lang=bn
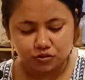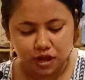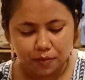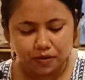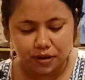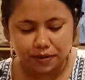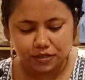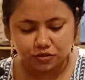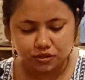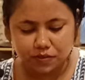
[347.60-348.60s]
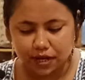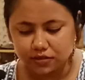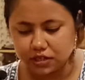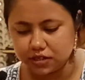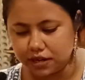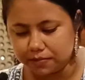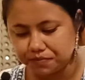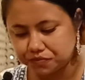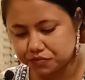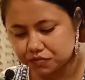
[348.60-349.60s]
তো তারপরে আবার একটু ওখানে ভাগ নিয়ে
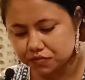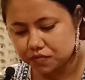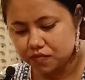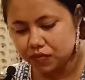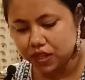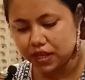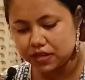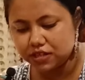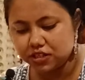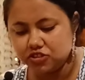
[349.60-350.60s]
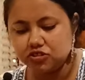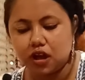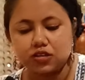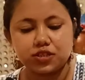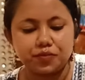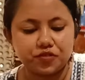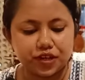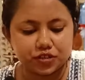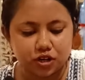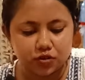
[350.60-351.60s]
নিলাম এখানে শাকটা
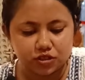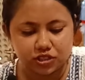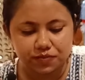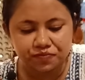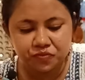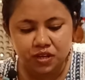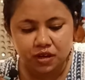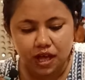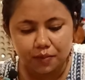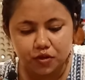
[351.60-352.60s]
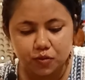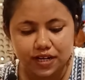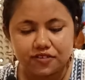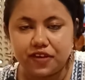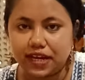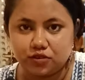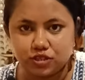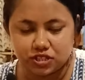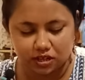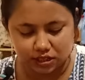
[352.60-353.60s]
প্রোভাইড করা হচ্ছে আমি খুব একটা ফ্যান
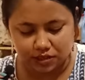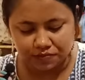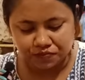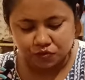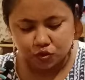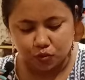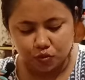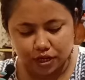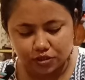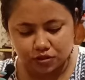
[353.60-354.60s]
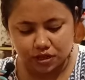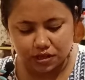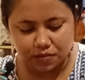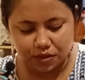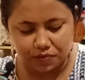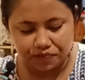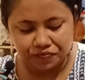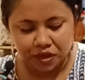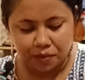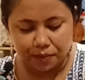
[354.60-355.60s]
নই শাকটার তবুও একটুখানি আমি
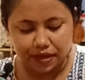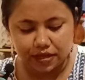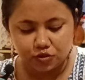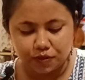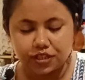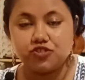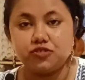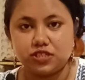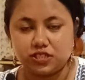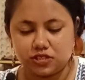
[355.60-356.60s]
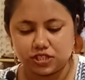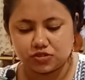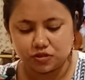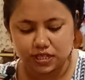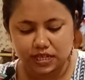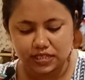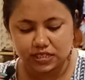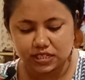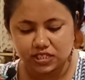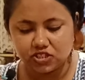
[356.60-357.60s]
মেখে তোমাদের জন্য যে টেস্ট করে
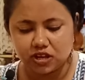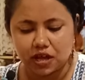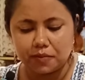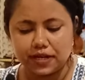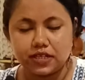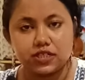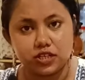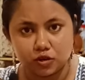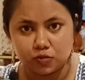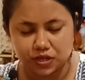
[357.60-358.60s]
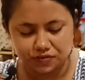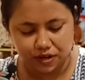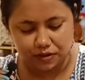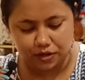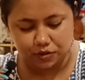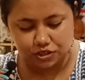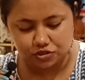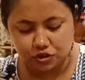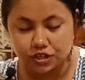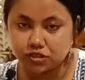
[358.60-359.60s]
দেখি যেটা কী শাক বা এটা কীরকম কী ফ্লেভার
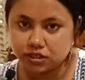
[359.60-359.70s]
রয়েছে চলো